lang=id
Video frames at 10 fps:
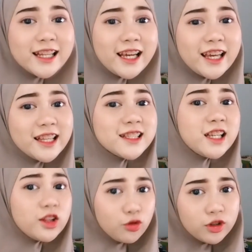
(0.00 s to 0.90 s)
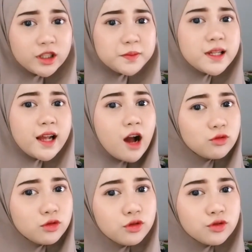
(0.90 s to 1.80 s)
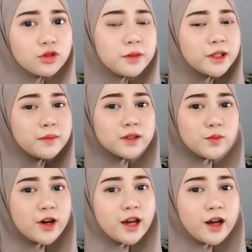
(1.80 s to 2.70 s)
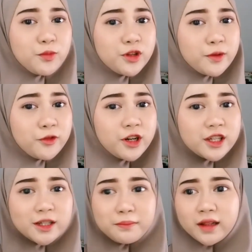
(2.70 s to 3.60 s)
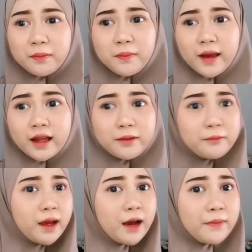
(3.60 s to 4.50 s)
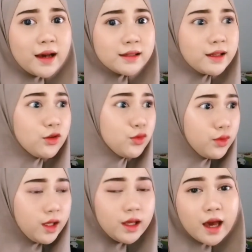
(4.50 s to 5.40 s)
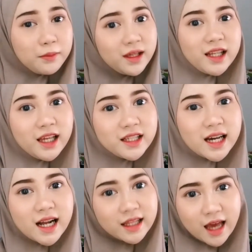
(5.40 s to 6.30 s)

ya jadi kayaknya segitu tips dari aku untuk teman-teman semua yang gak punya foundation matte tapi pengen make up yang hasilnya dui ya begini